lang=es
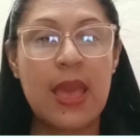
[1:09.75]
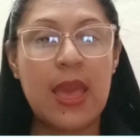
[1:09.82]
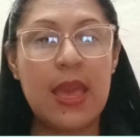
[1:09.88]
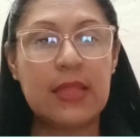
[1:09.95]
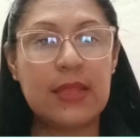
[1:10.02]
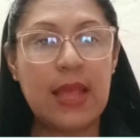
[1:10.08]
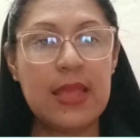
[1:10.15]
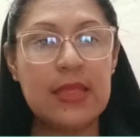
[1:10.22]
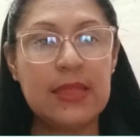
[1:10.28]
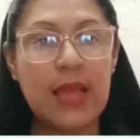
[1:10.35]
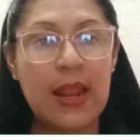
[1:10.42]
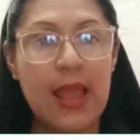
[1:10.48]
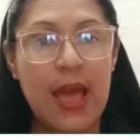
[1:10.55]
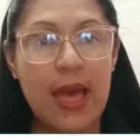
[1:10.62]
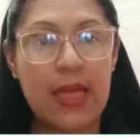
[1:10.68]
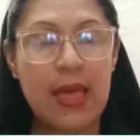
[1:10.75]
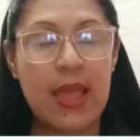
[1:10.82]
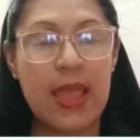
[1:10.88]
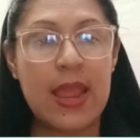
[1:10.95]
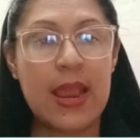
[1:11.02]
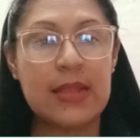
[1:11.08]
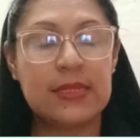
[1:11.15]
está
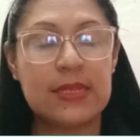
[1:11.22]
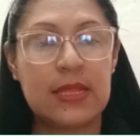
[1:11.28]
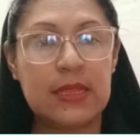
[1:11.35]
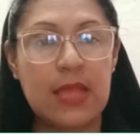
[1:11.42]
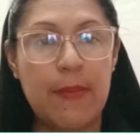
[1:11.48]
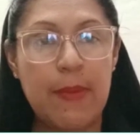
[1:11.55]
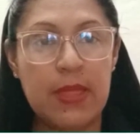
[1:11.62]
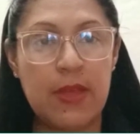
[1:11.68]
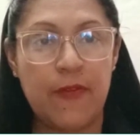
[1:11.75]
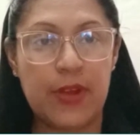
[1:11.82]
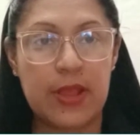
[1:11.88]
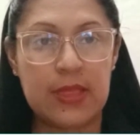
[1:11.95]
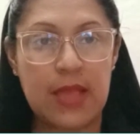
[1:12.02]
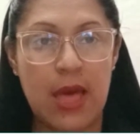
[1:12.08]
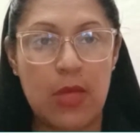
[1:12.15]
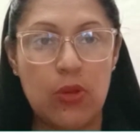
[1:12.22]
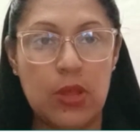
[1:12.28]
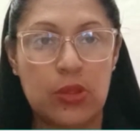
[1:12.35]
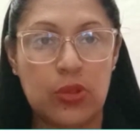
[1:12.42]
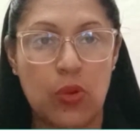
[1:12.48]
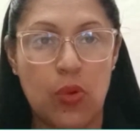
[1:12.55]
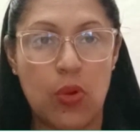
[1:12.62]
instalada en el sistema de frenado de
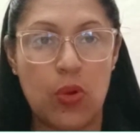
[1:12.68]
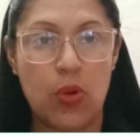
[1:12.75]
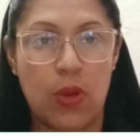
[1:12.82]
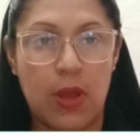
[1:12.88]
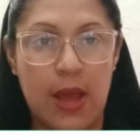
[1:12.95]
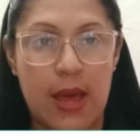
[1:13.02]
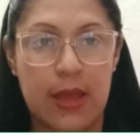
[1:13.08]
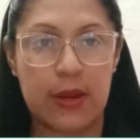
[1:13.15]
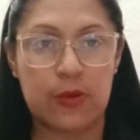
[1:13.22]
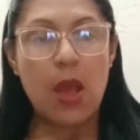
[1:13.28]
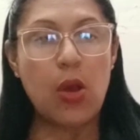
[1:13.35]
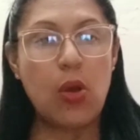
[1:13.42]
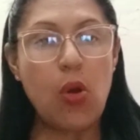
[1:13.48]
todos los carros,